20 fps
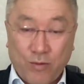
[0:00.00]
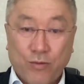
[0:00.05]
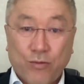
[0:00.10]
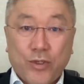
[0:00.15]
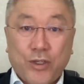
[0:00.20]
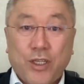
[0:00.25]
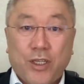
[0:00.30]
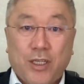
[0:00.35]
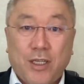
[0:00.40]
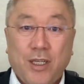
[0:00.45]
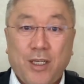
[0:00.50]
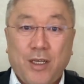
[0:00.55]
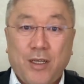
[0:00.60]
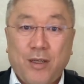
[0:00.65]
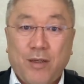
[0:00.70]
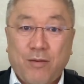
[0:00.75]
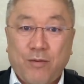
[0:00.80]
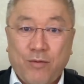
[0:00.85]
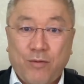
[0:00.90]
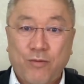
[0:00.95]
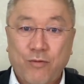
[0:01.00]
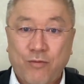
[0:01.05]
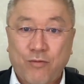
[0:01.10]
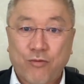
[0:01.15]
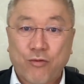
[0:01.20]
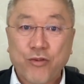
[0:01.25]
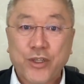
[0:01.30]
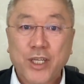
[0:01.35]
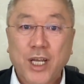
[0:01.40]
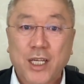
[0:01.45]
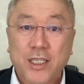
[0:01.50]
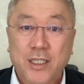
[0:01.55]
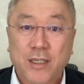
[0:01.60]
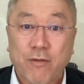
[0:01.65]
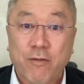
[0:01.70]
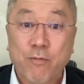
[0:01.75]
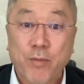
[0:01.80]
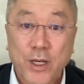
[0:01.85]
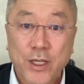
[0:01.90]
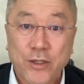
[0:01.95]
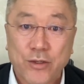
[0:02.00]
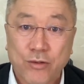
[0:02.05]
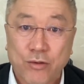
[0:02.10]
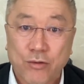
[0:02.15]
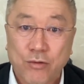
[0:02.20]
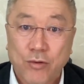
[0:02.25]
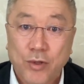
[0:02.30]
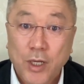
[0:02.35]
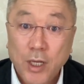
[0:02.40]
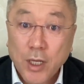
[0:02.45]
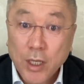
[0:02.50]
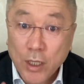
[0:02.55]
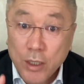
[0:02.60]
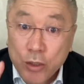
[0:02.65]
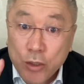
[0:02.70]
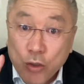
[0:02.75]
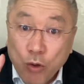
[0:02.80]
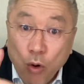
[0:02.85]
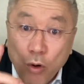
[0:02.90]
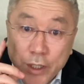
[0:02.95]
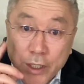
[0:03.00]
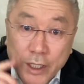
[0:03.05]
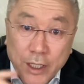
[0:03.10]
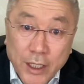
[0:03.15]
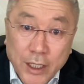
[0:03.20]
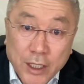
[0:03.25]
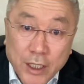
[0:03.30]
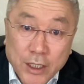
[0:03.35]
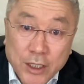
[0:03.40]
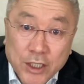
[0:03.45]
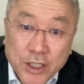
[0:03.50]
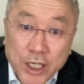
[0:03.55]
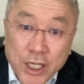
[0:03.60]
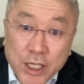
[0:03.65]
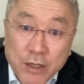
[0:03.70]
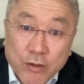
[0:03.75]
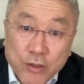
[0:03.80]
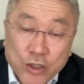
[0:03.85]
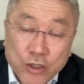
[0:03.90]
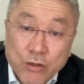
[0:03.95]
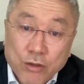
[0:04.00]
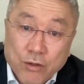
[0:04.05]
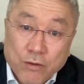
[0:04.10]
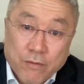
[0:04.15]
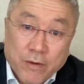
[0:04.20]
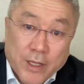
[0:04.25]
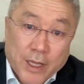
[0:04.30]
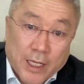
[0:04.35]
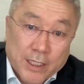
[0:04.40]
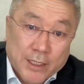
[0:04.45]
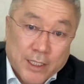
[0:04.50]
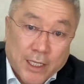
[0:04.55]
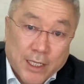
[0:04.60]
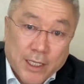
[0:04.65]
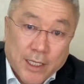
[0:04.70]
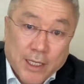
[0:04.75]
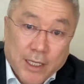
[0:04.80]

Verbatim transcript: учат включаться в политику. Школьники где-то с 3-4 класса.